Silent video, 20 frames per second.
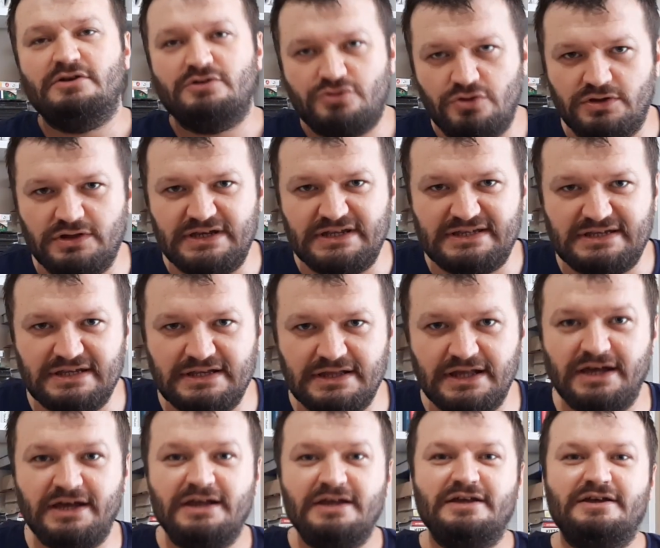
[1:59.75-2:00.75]

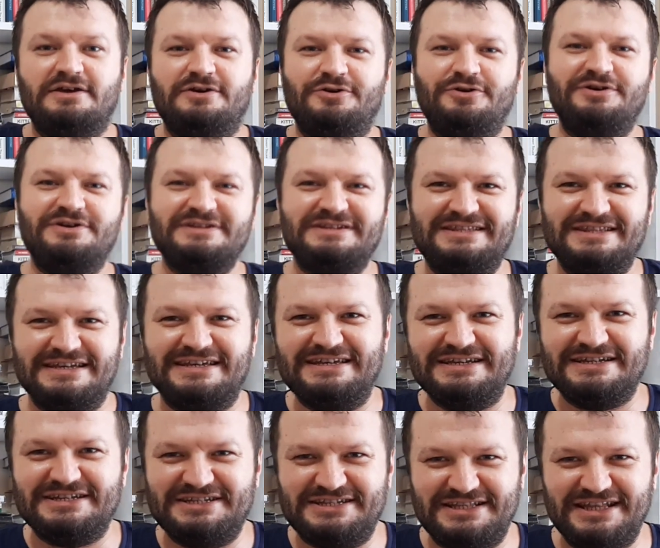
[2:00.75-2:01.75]
Dolayısıyla o hızlı
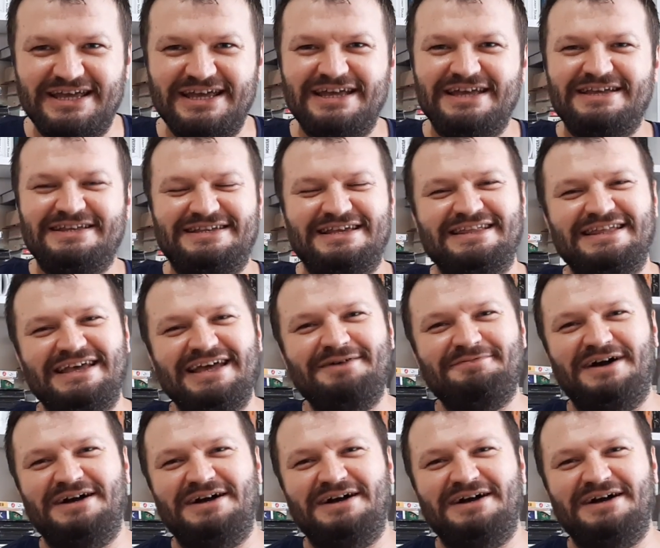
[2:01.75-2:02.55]
girişle seneye